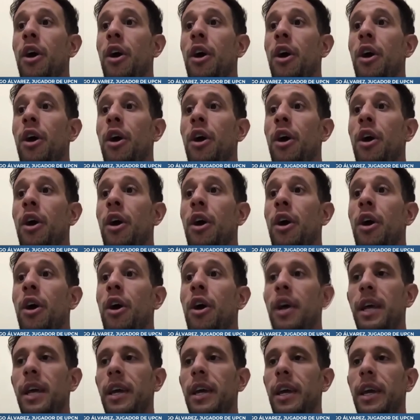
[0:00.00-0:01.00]
Como
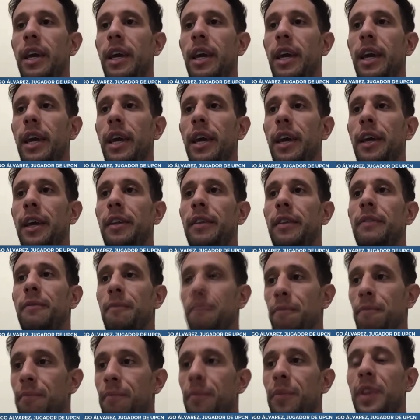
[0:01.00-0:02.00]
también eh,
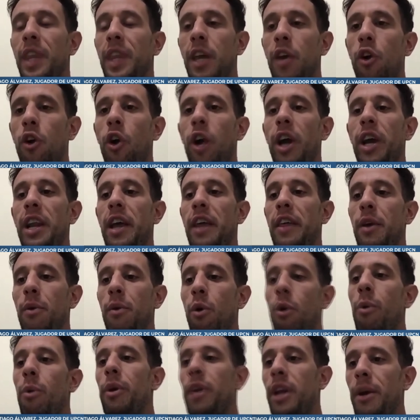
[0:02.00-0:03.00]
tengo ganas de
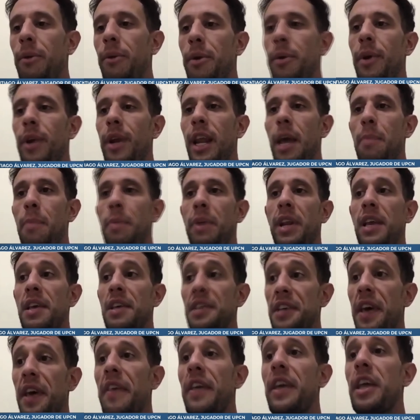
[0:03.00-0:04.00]
volver a vivir la
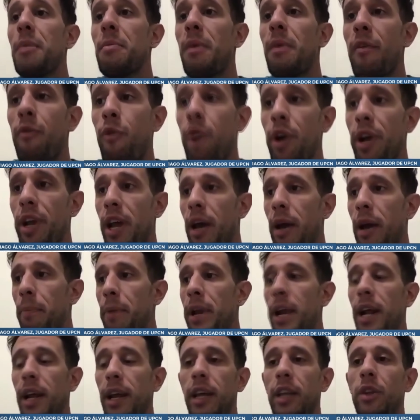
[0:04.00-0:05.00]
experiencia de irme afuera,
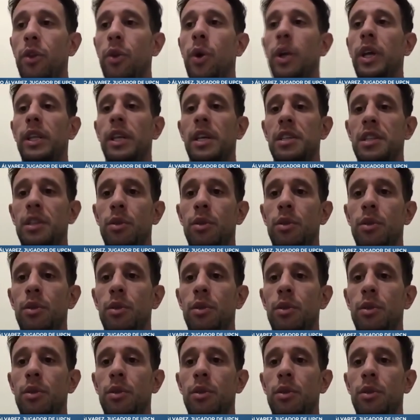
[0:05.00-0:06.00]
esperar que toda esta
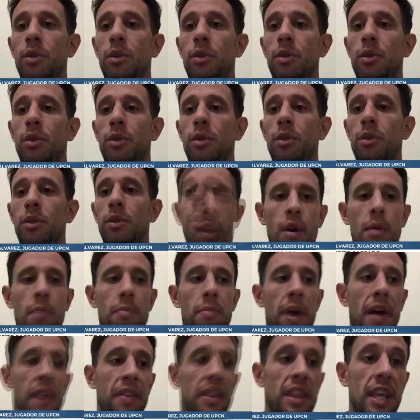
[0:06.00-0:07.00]
situación
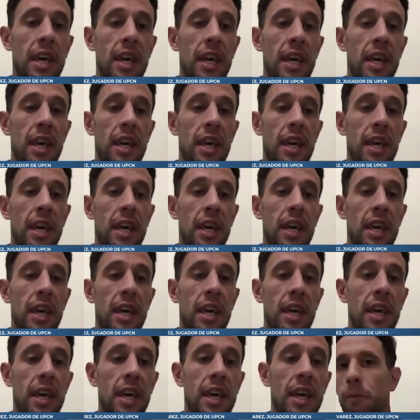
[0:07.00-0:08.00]
pandémica
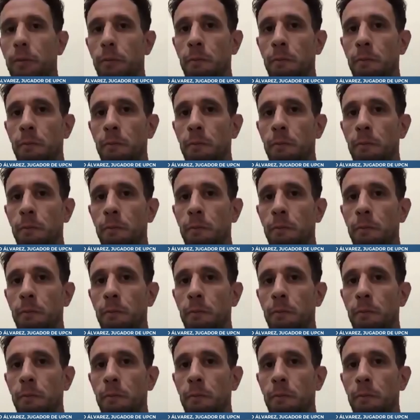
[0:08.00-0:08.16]
mejore